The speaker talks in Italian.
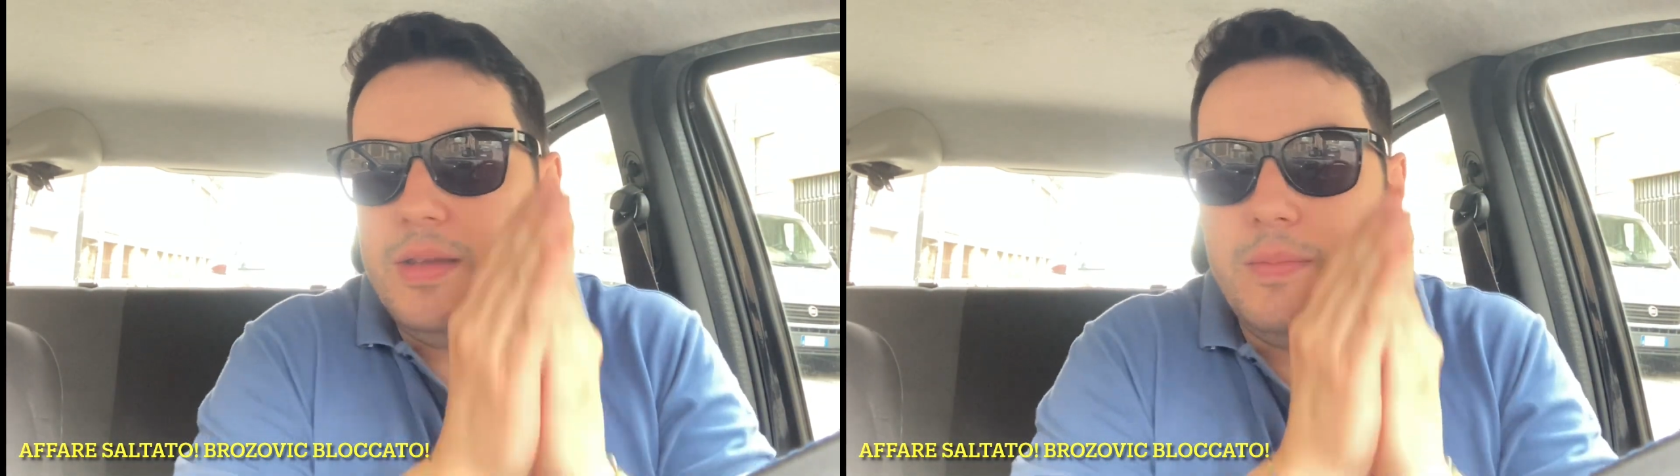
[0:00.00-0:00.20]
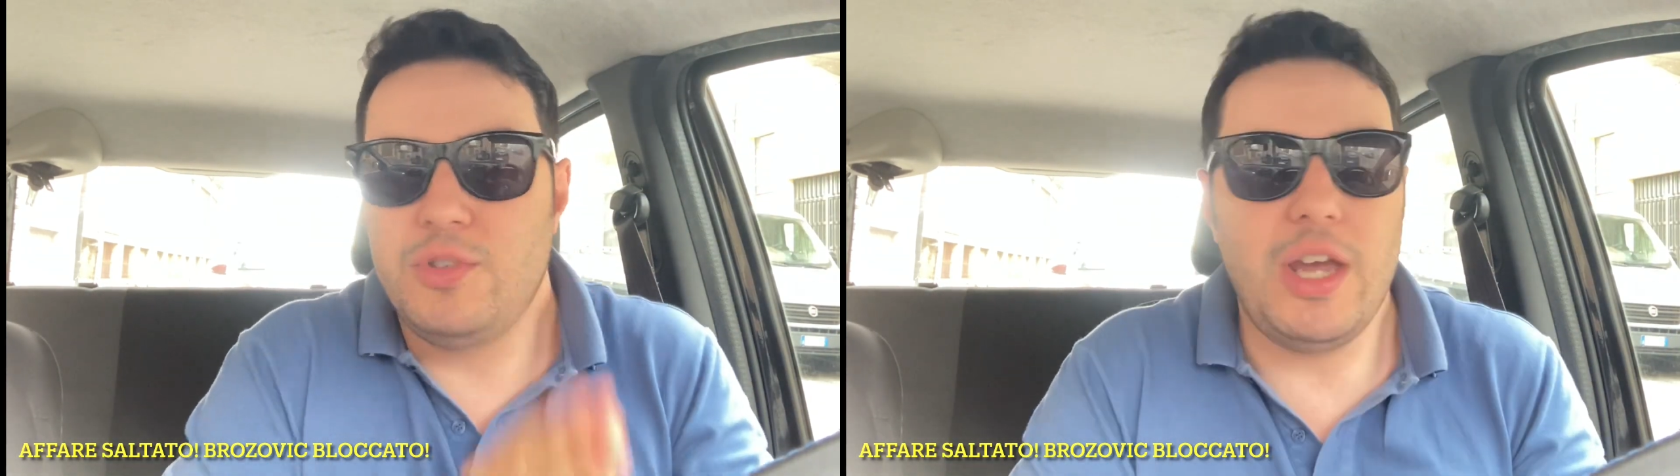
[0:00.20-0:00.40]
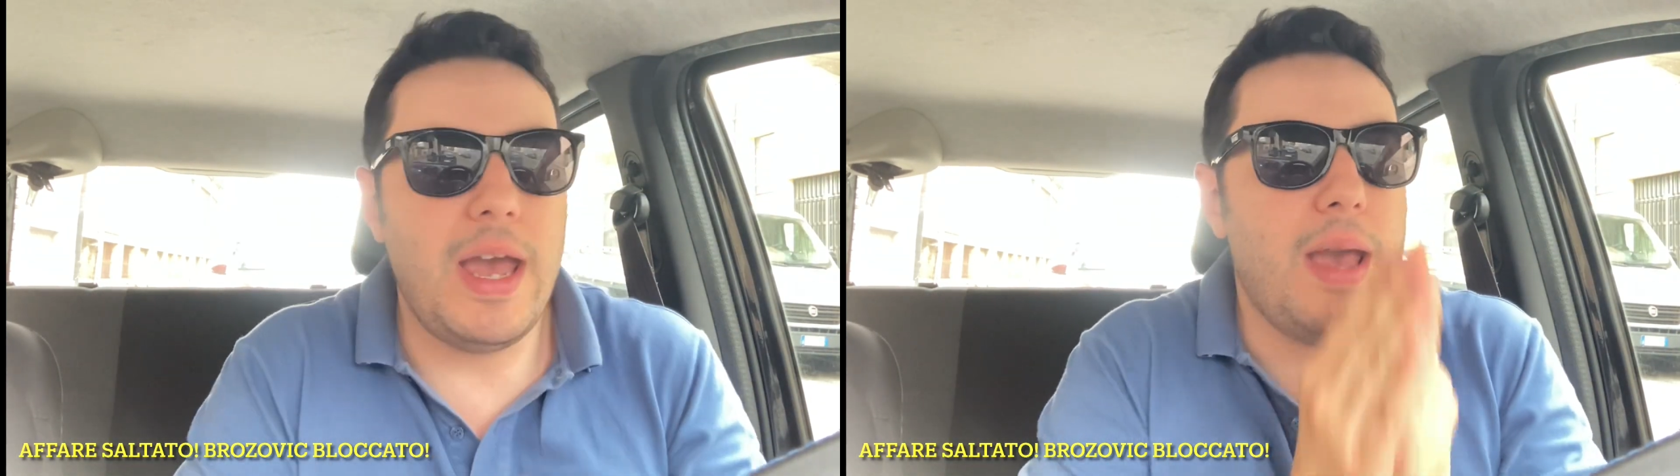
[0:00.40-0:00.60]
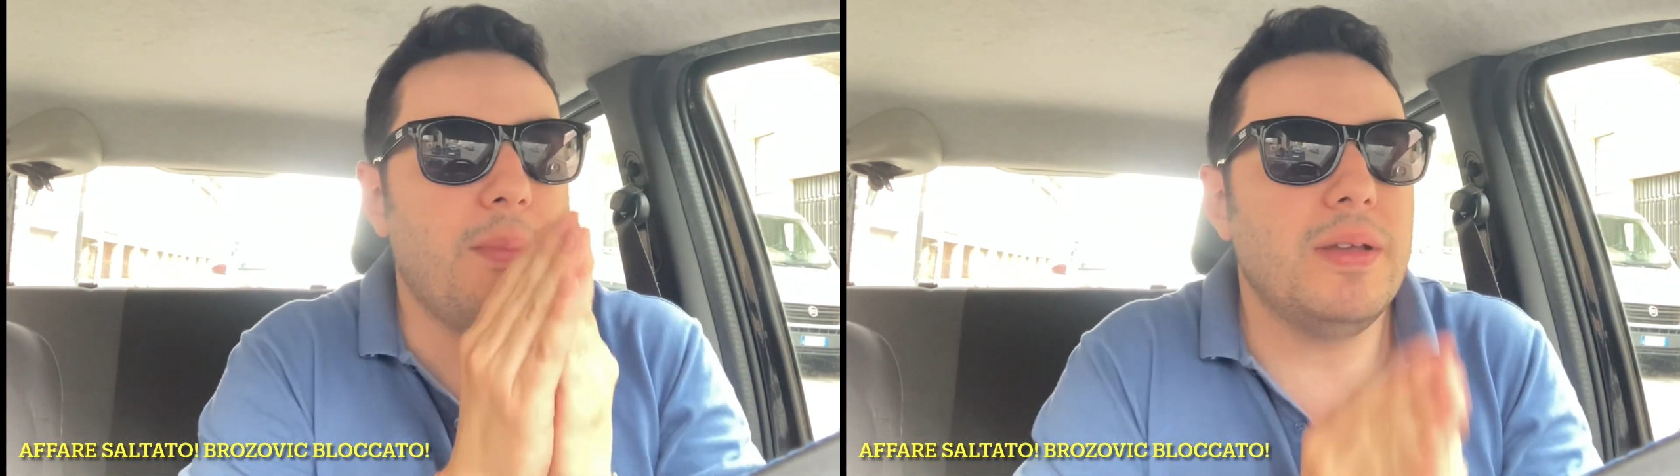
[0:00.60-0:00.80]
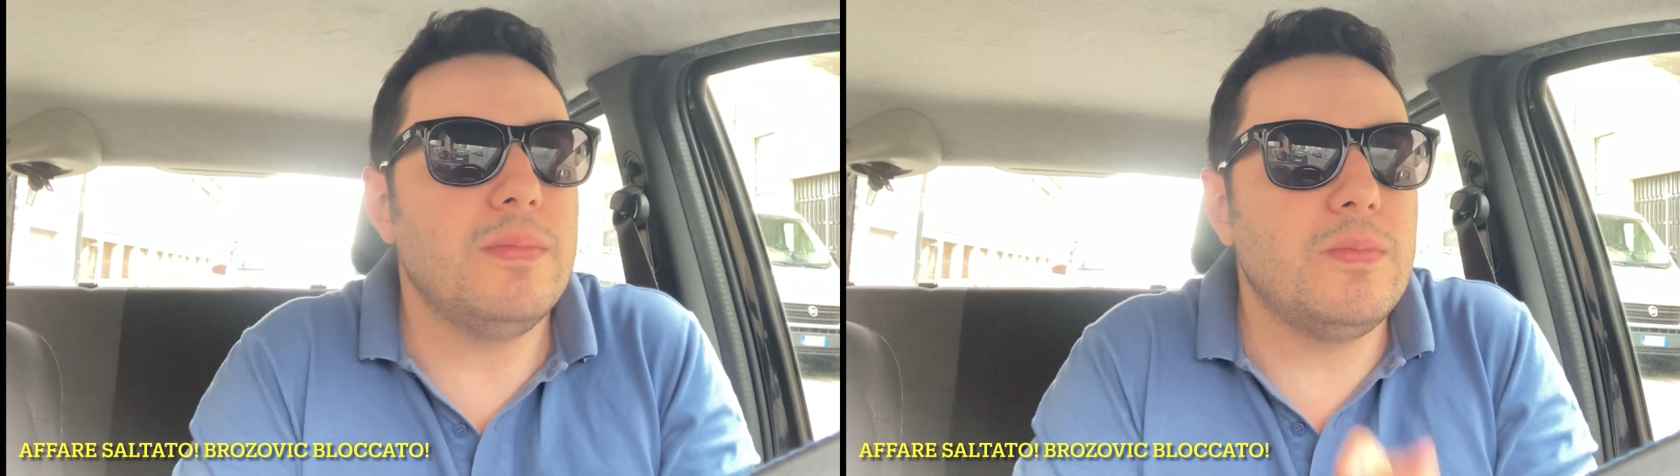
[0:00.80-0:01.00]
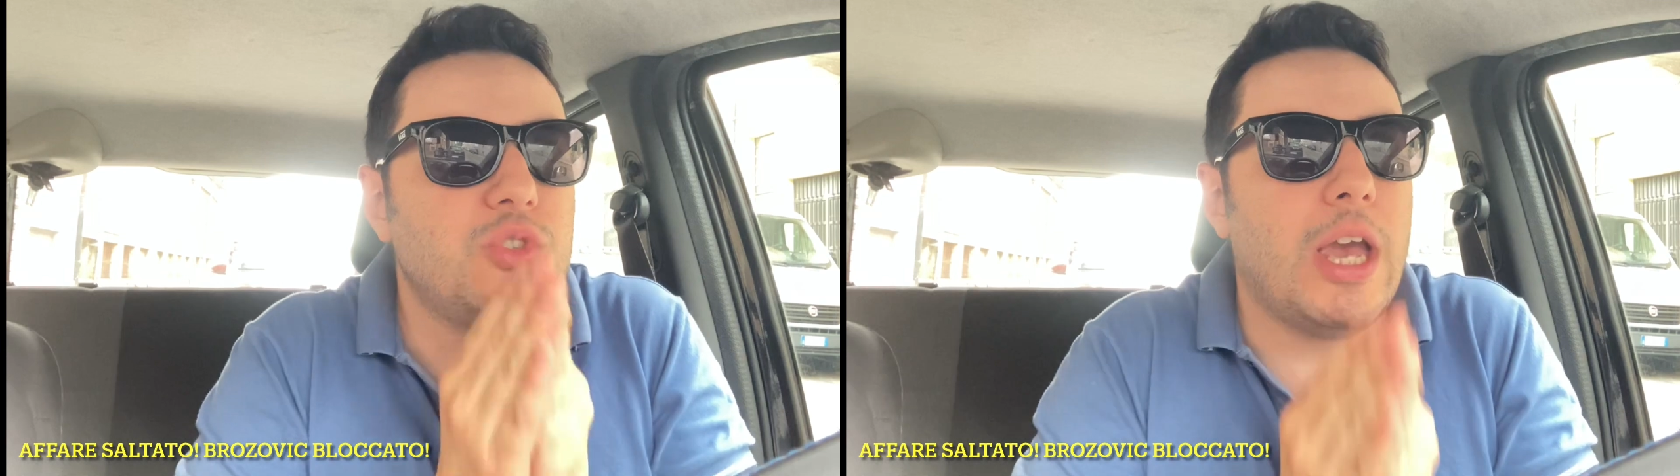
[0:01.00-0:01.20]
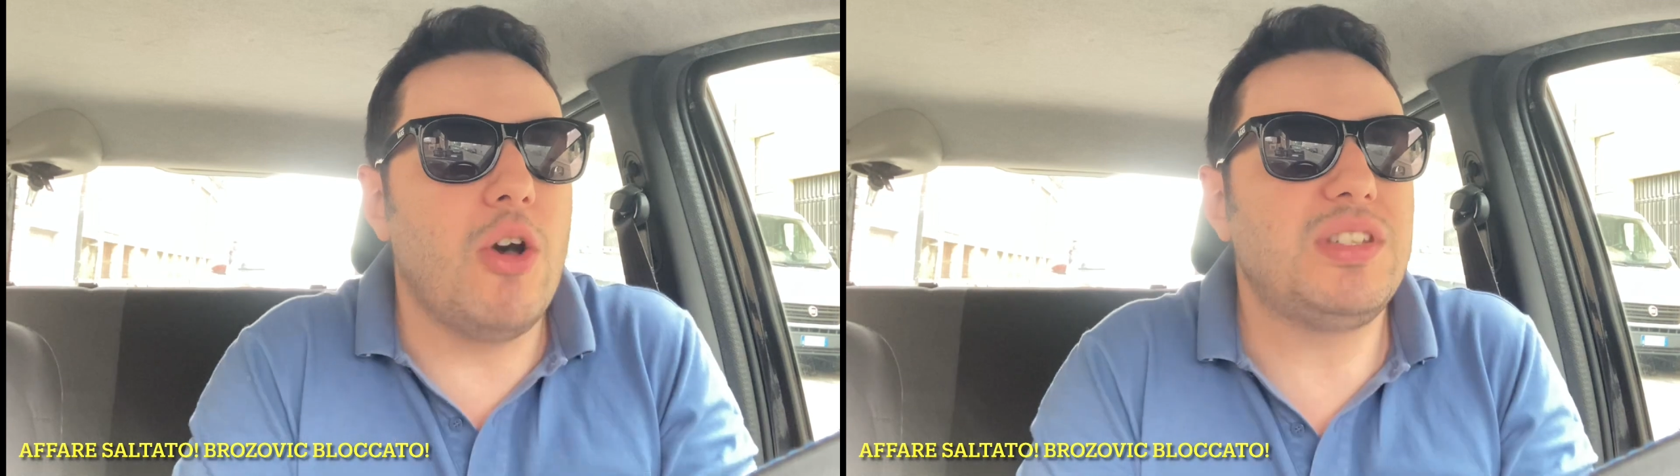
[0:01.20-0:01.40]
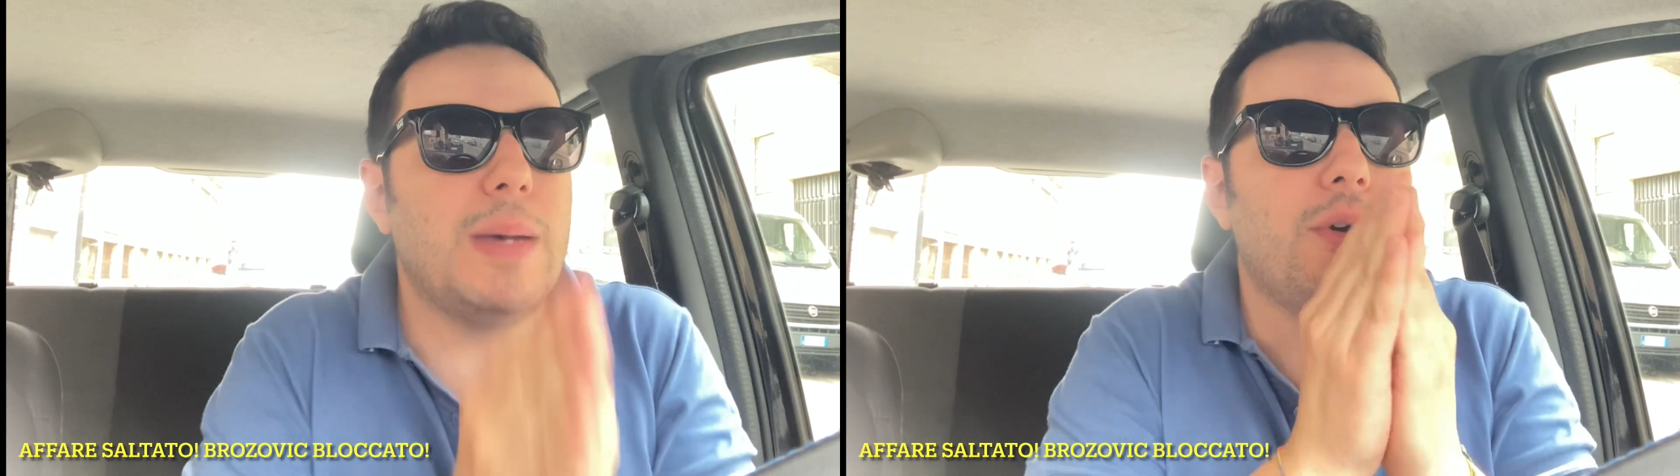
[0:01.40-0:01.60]
Cioè, ma cioè,
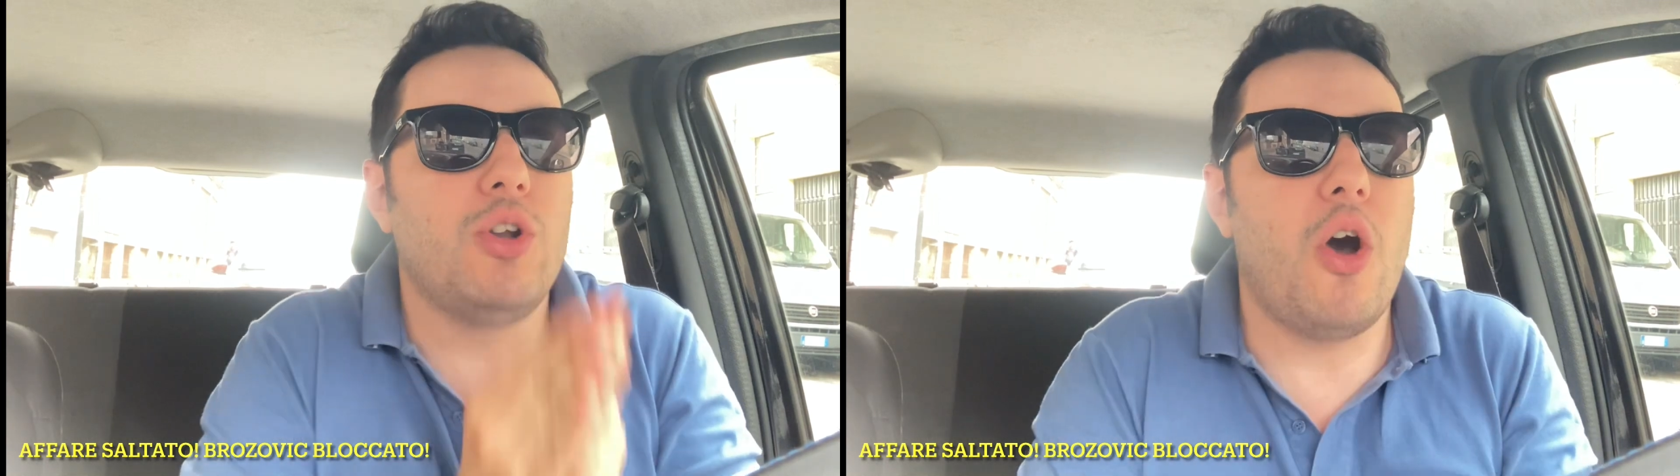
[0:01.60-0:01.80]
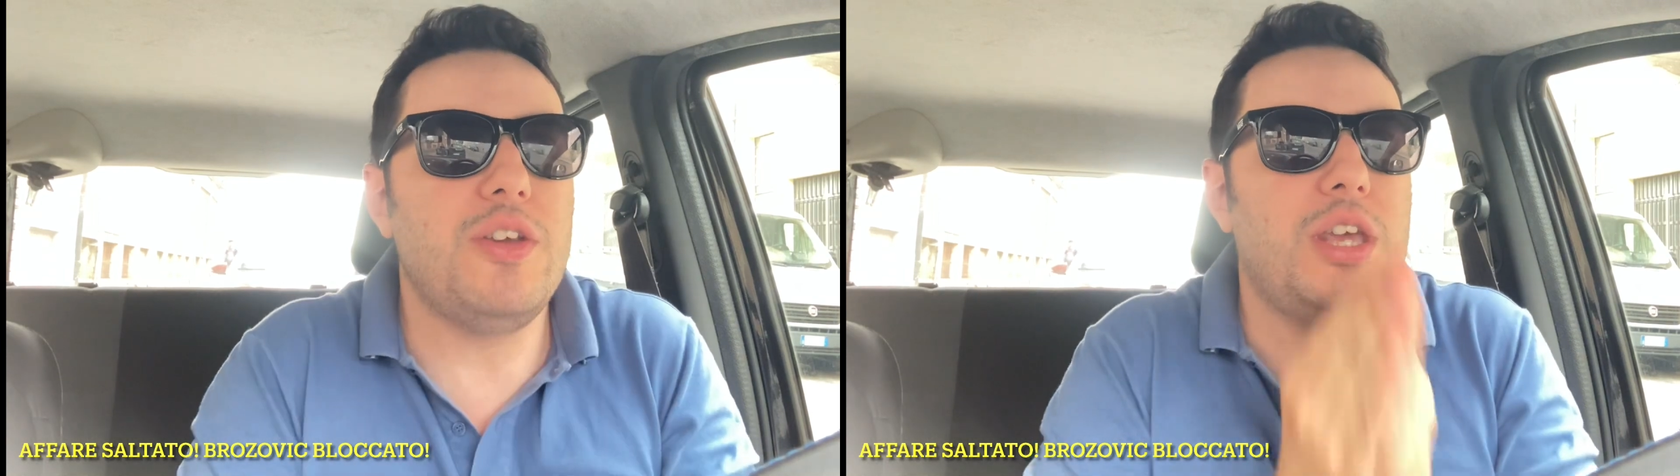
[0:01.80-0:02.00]
o siamo noi